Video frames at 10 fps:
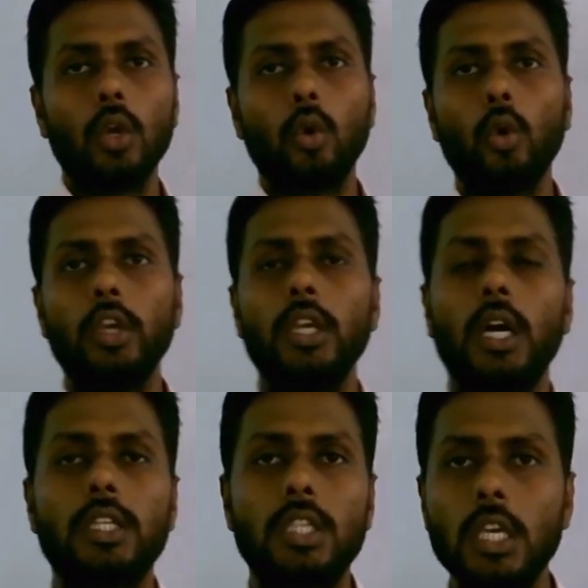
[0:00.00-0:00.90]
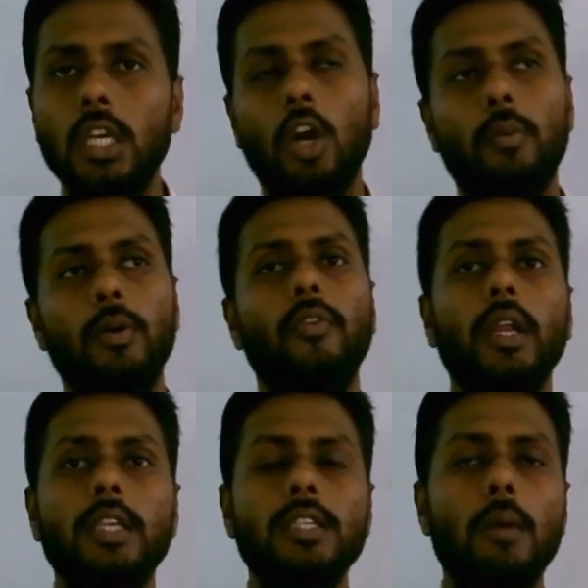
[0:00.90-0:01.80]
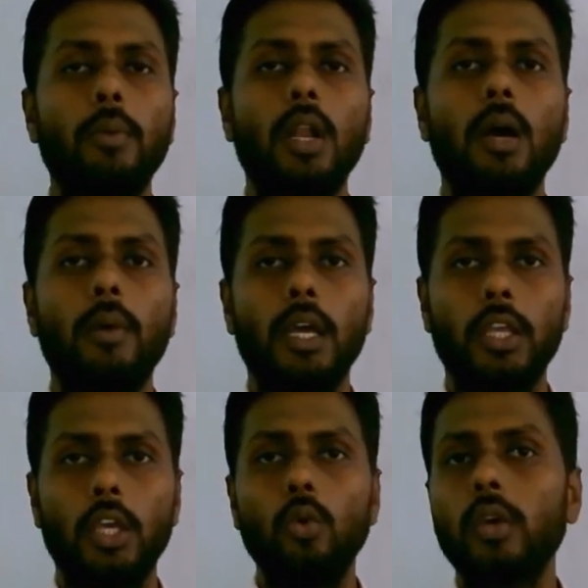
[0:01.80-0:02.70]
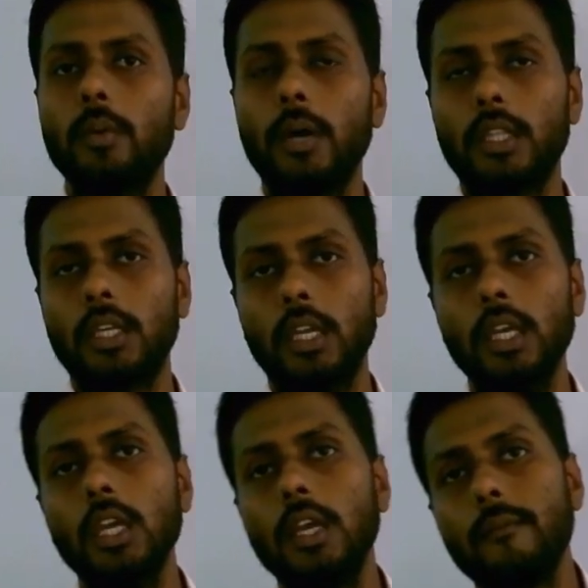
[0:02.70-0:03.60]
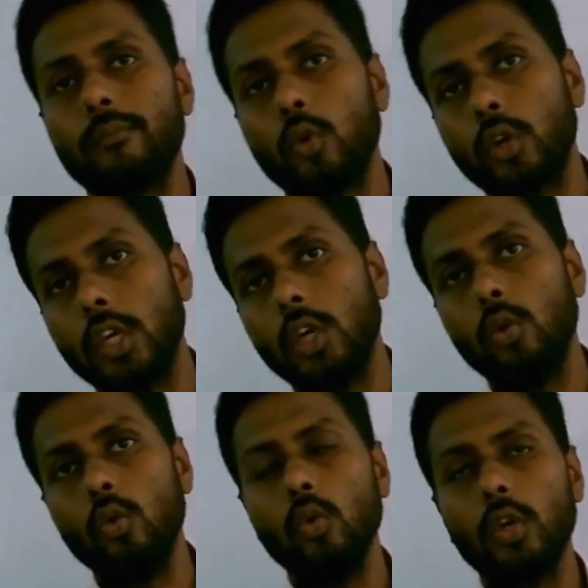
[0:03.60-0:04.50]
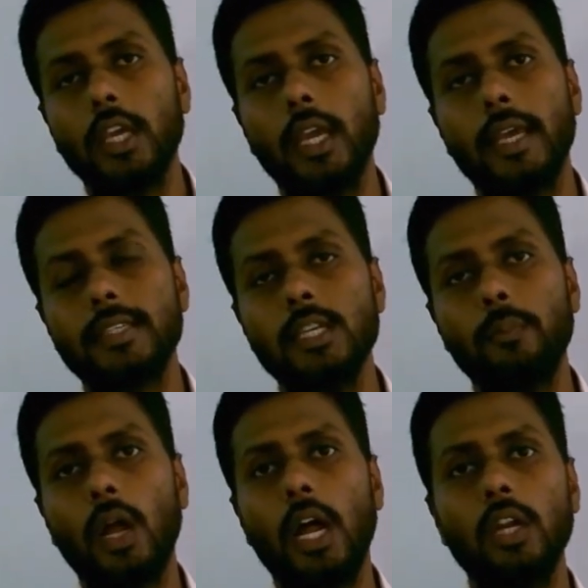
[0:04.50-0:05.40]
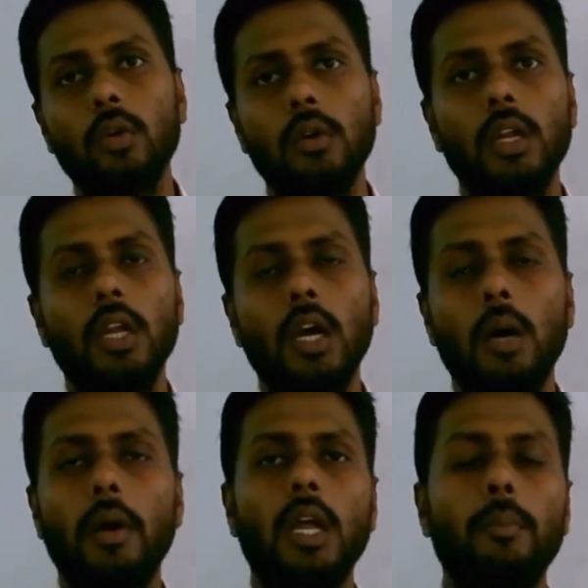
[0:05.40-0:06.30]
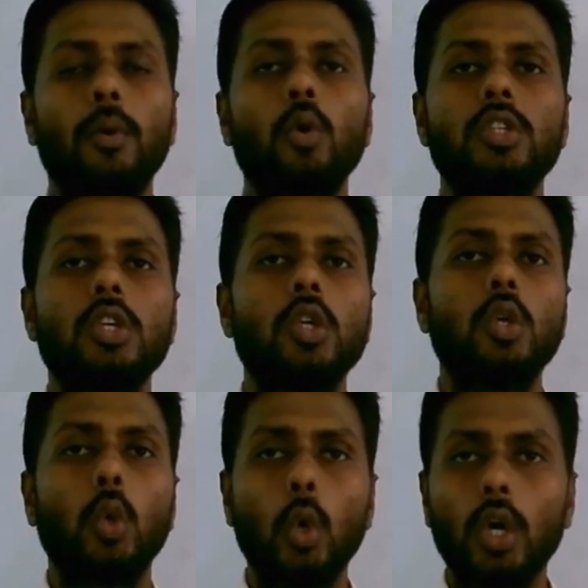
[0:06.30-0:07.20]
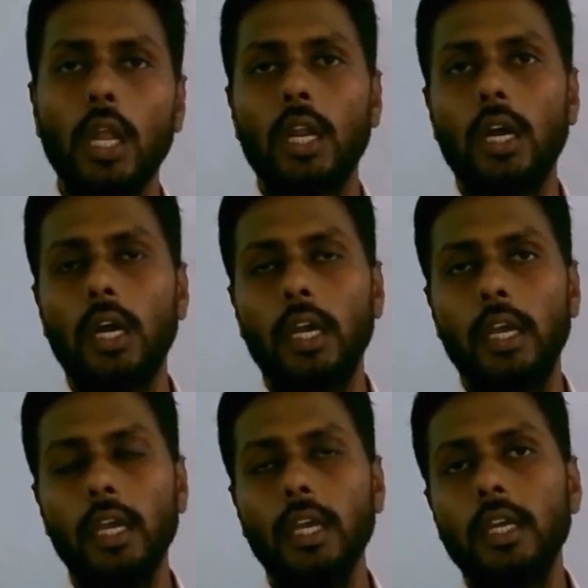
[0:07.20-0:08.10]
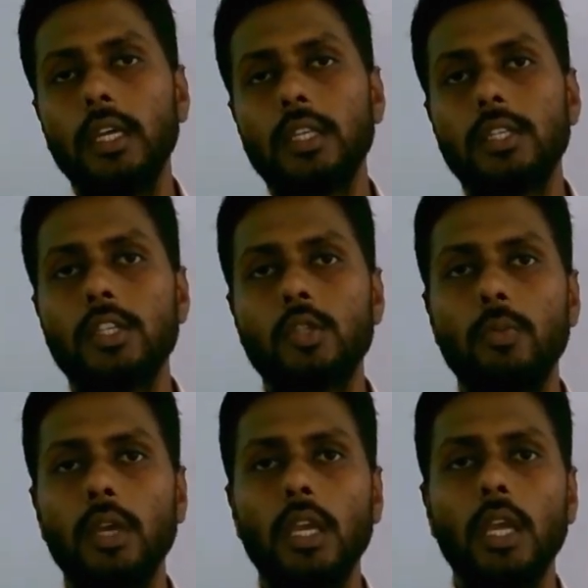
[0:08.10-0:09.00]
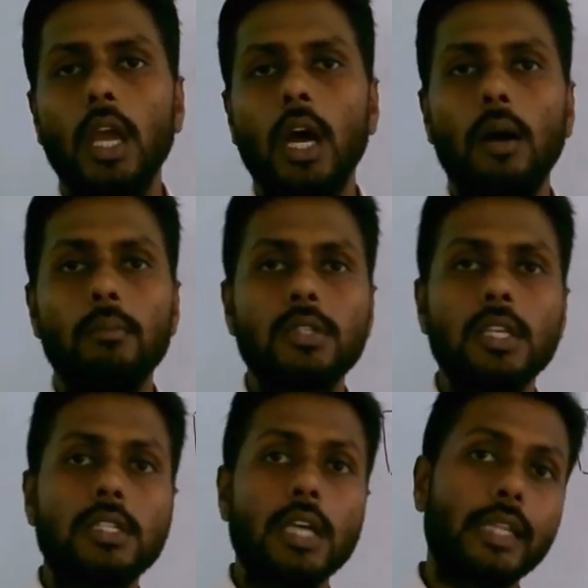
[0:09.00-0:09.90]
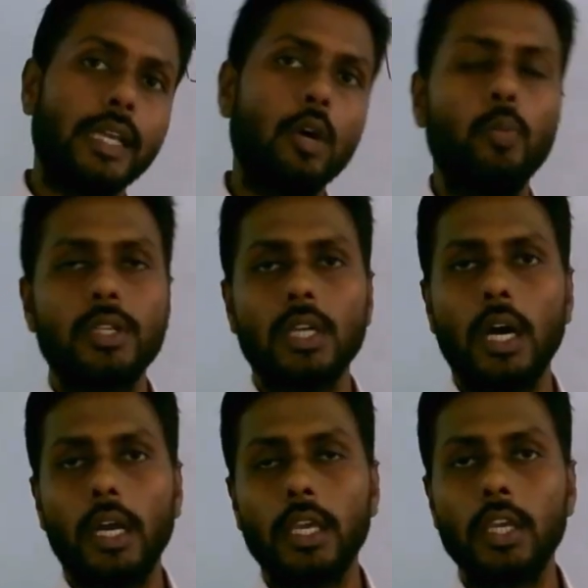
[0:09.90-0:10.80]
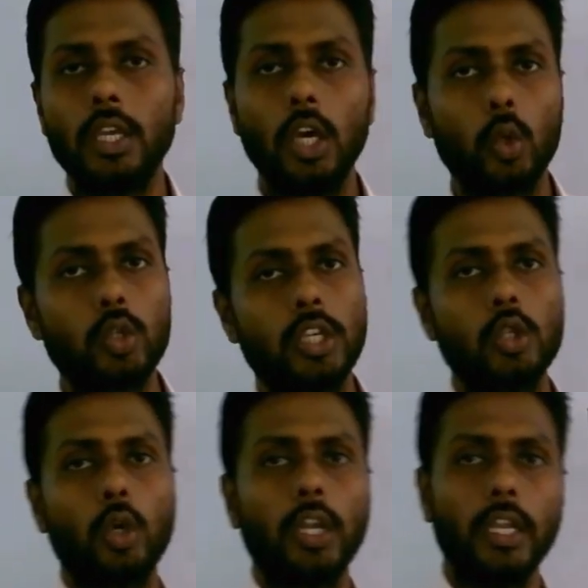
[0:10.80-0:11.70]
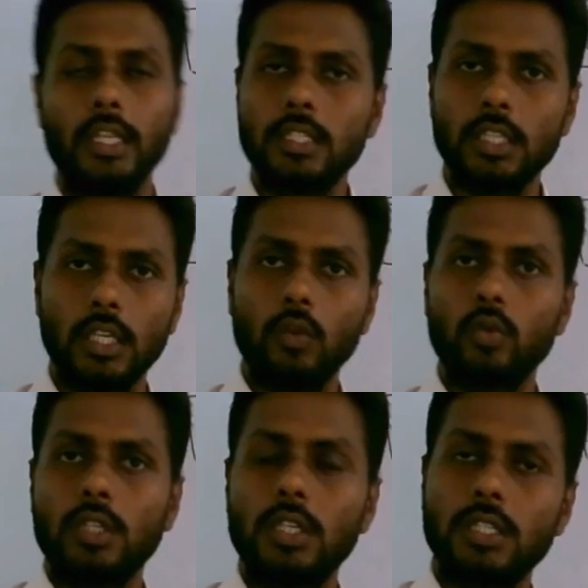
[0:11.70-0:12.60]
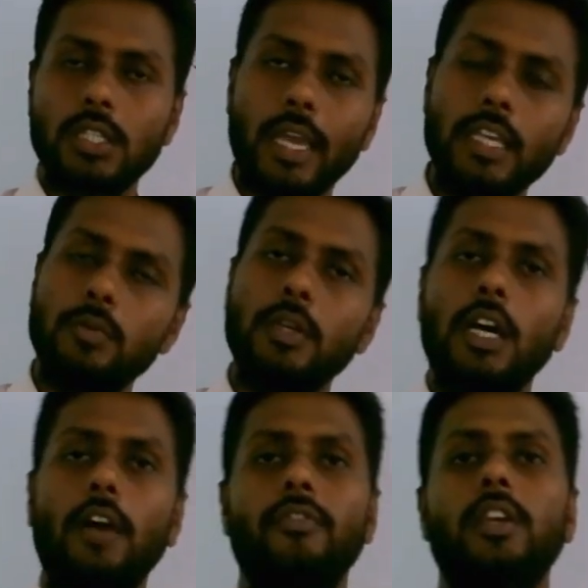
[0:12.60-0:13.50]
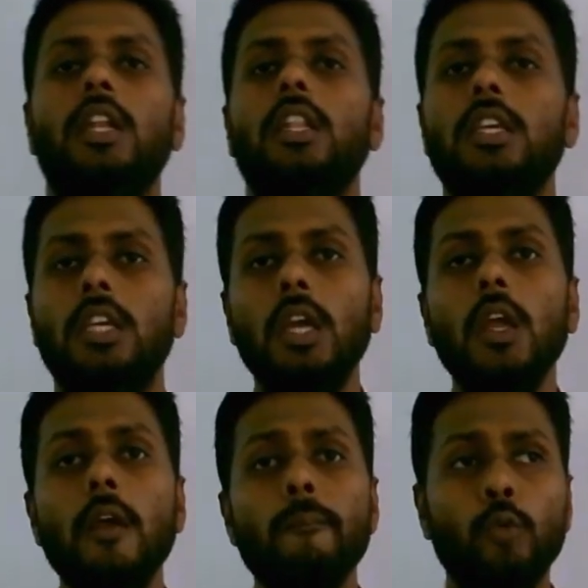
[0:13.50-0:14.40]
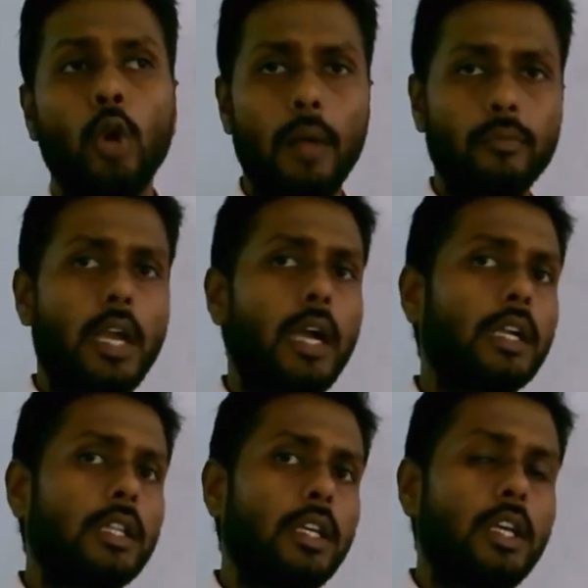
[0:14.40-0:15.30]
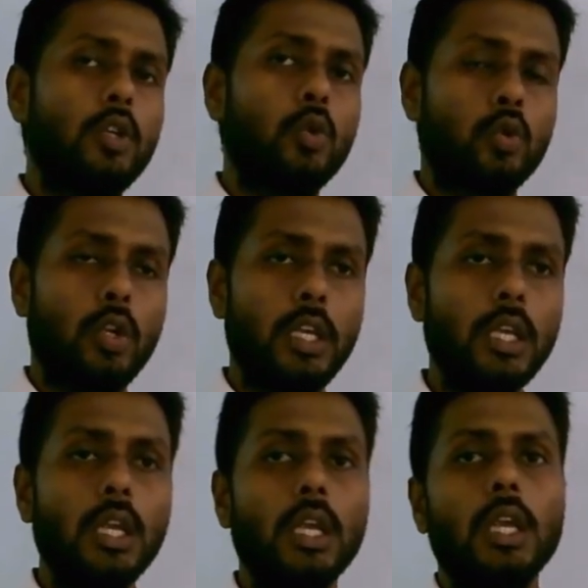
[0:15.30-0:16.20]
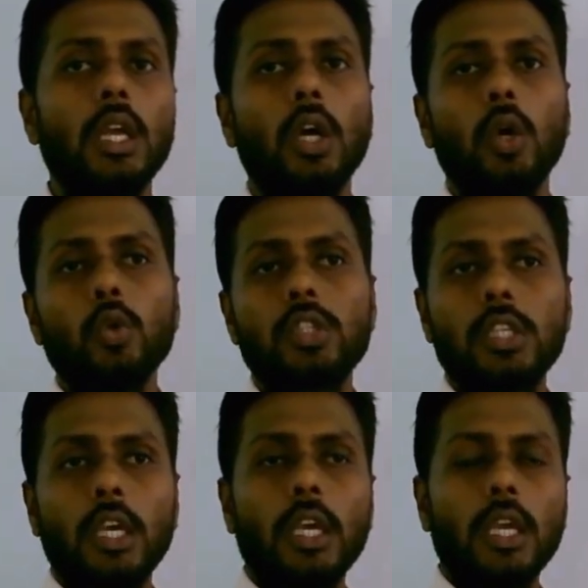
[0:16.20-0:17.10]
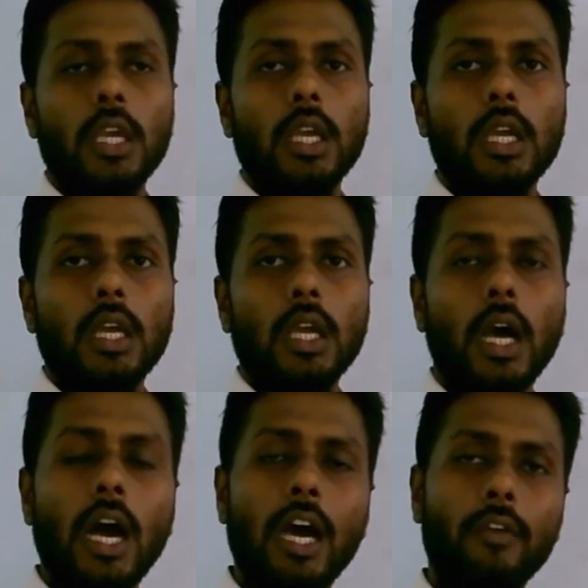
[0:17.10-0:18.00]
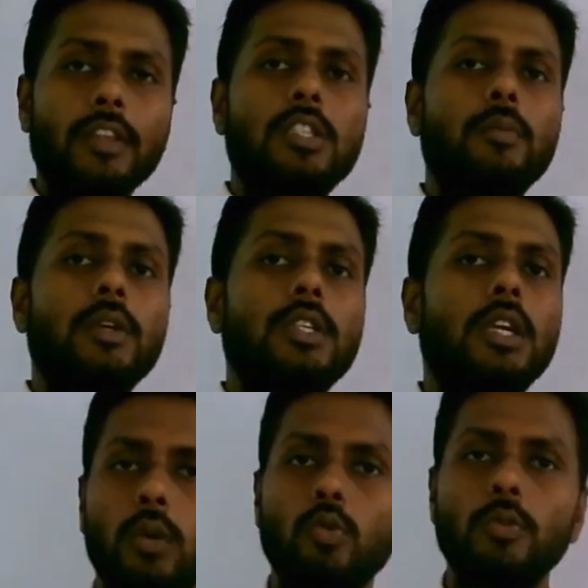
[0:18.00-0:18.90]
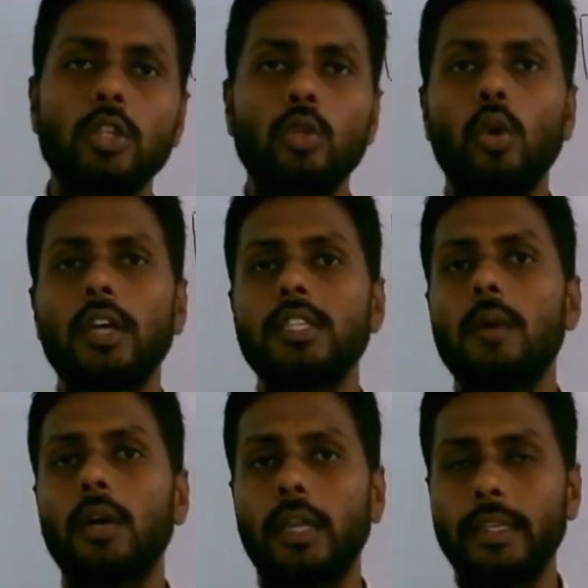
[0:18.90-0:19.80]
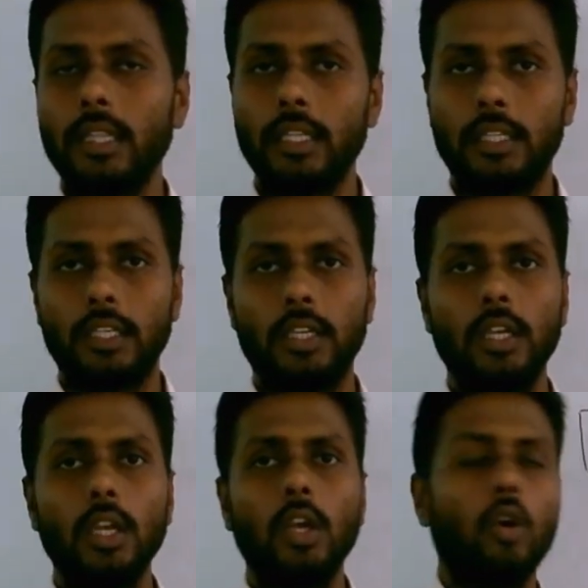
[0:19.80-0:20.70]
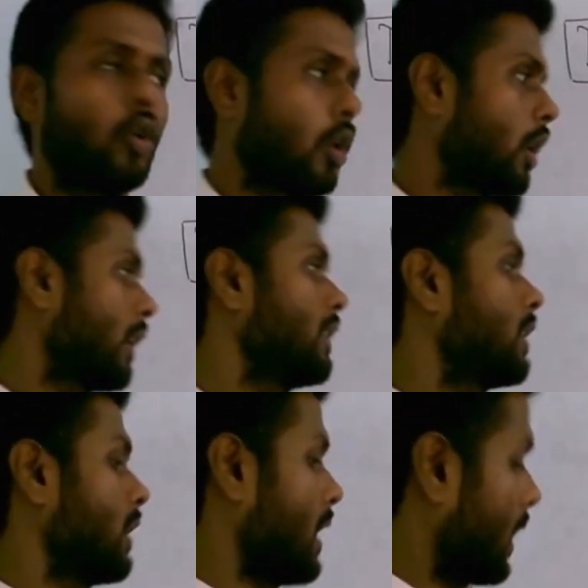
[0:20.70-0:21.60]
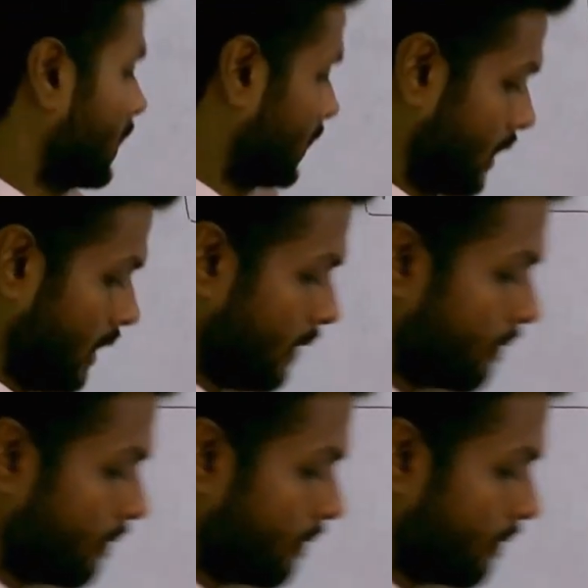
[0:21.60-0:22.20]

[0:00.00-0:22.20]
कोई अच्छी क्रॉप है फॉर एग्जाम्पल हम अगर गेहूं की बात करें तो गेहूं के ऐसे प्लांट हमारा पड़ोसी ग्रो करा रहा है जिसमें हमसे ज़्यादा उपज आ रही है और उसके जो ग्रेन्स हैं उसकी साइज़ भी काफ़ी हेल्दी है तो हम क्या करते हैं यूजली उसके हार्वेस्ट में से उसमें से थोड़ा सा हम खरीद लेते हैं और ख़रीद के क्या करते हैं